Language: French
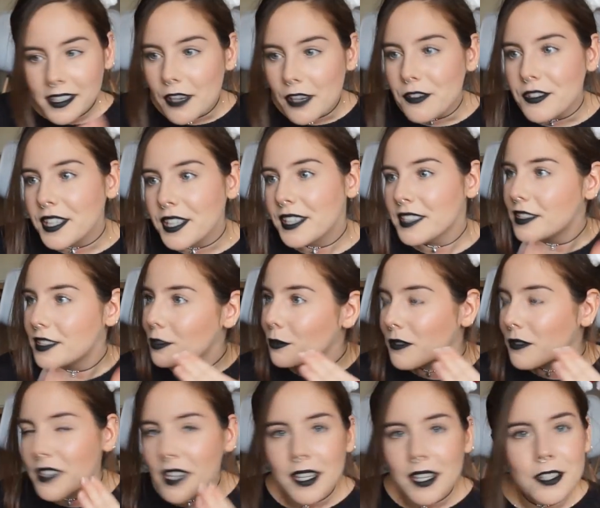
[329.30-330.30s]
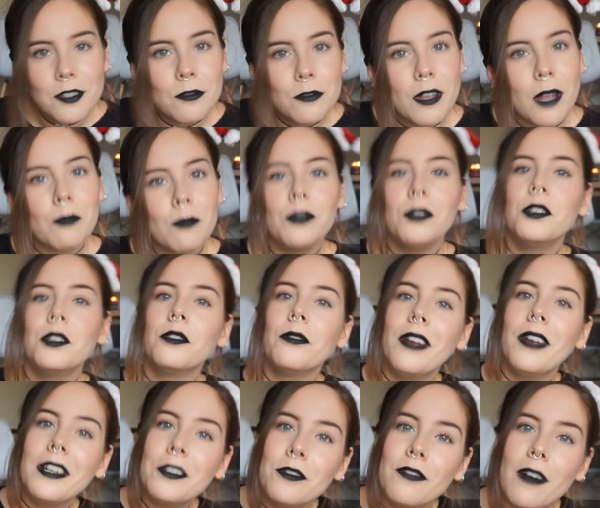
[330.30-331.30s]
il y a une des questions, c'est est-ce que tu as un pull de
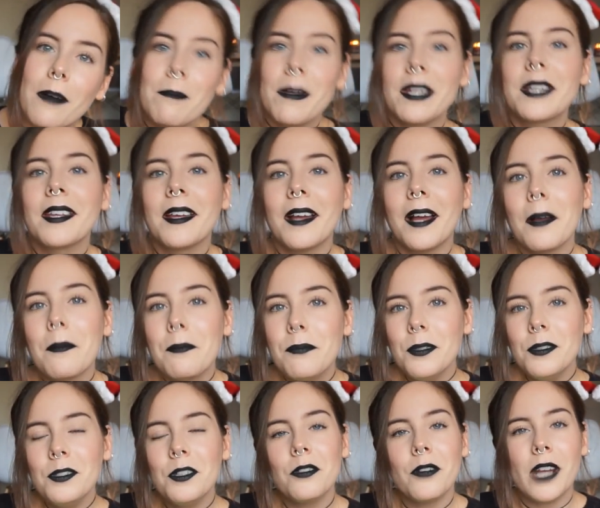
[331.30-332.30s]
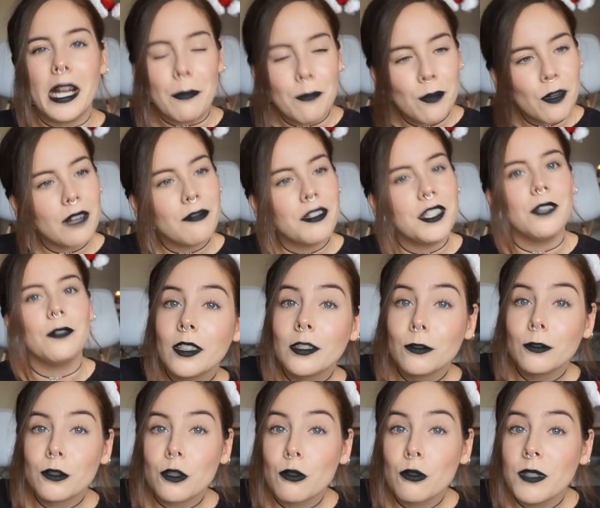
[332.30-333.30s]
Noël Tu vas mettre un pull de Noël pour la vidéo.
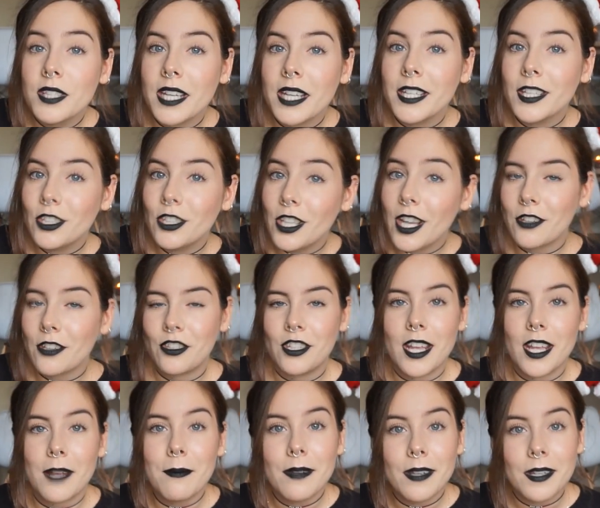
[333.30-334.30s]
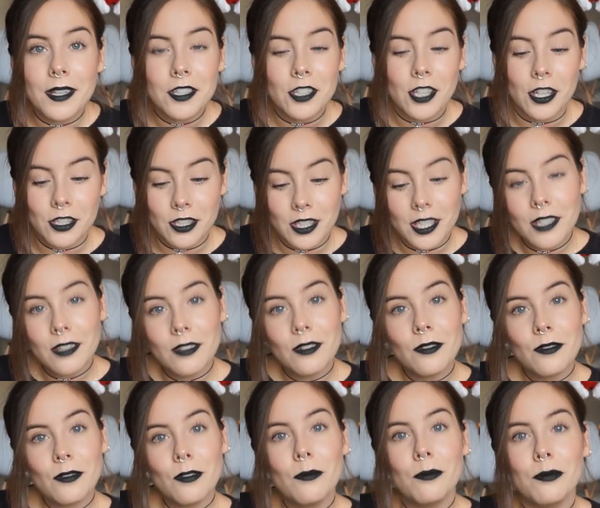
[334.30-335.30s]
Donc, je suis allée chez H&M et j'ai acheté
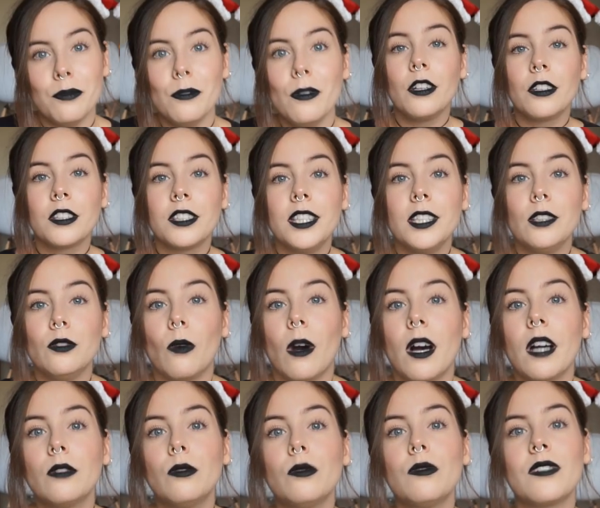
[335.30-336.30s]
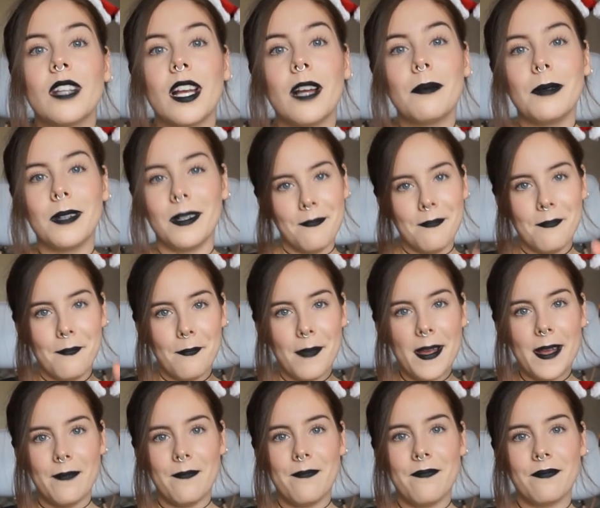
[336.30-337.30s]
ce pull qui est noir, tout simple,
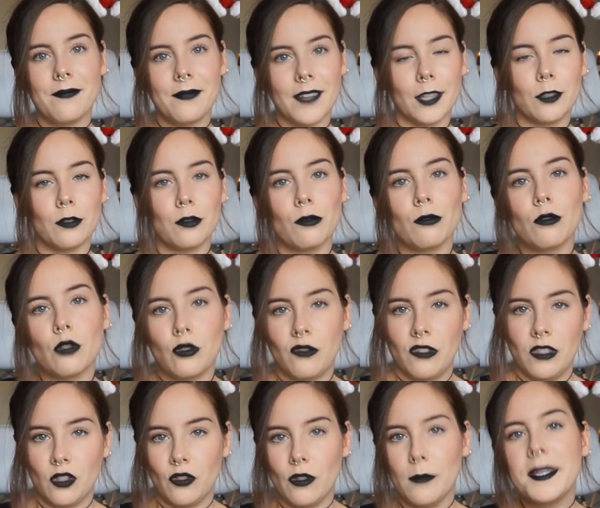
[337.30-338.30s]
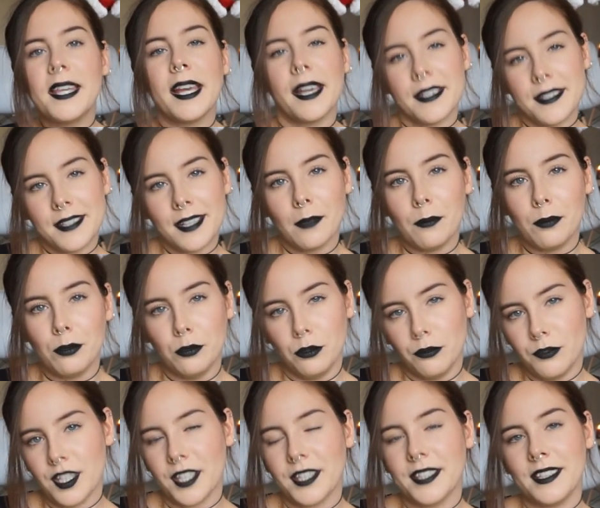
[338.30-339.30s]
mais attention, je vais, je vais me caresser un peu. Ne
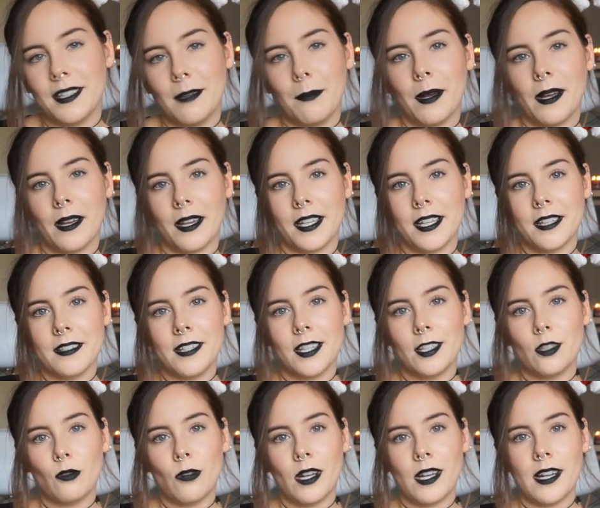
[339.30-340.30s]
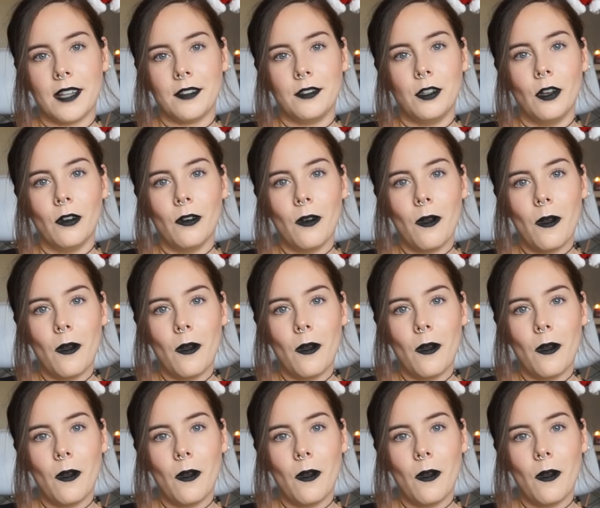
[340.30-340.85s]
vous inquiétez pas, rien de sexuel là-dedans.